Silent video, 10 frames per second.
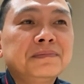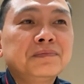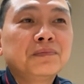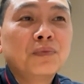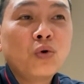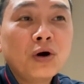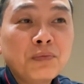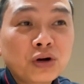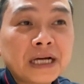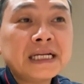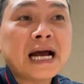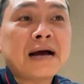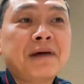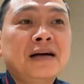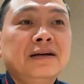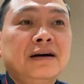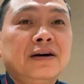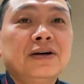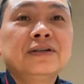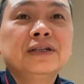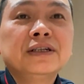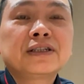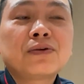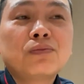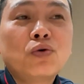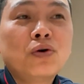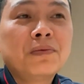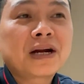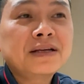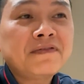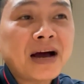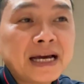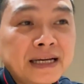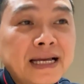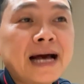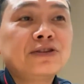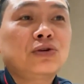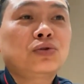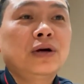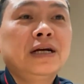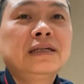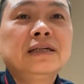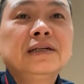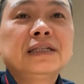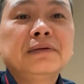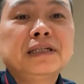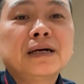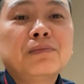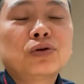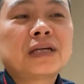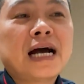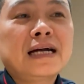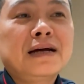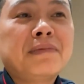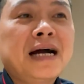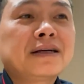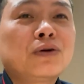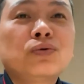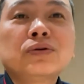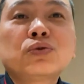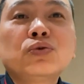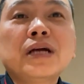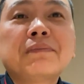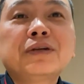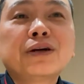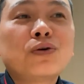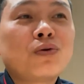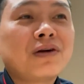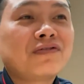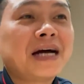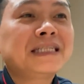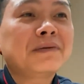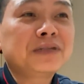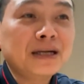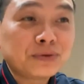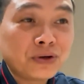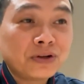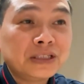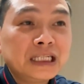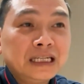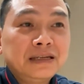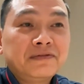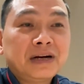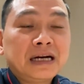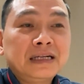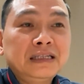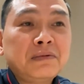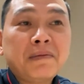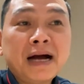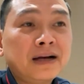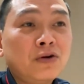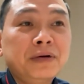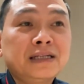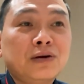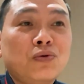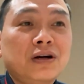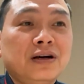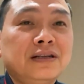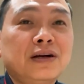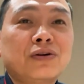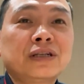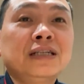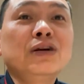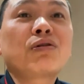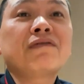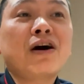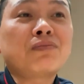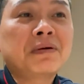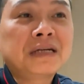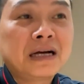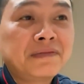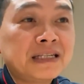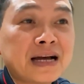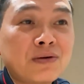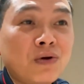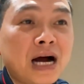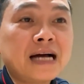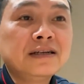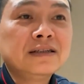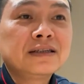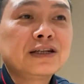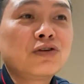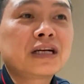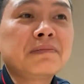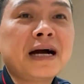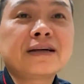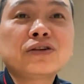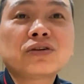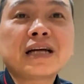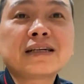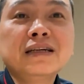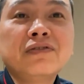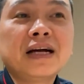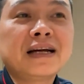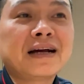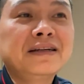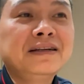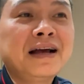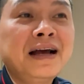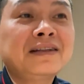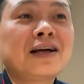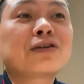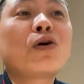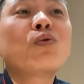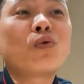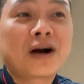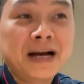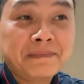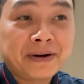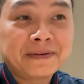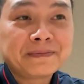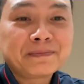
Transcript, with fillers: mua một cái nhà bác ấy ở, xong mua một vài cái nhà cho thuê, thì bây giờ một tháng là bác ấy cũng thu nhập được độ khoảng vài trăm triệu rồi. Và nhưng mà bác ấy không biết rằng cuộc đời này còn rất nhiều cái vòng mà mình cần phải trải qua, thì đôi khi bác ấy cho rằng như vậy là đi hết tận cùng của game rồi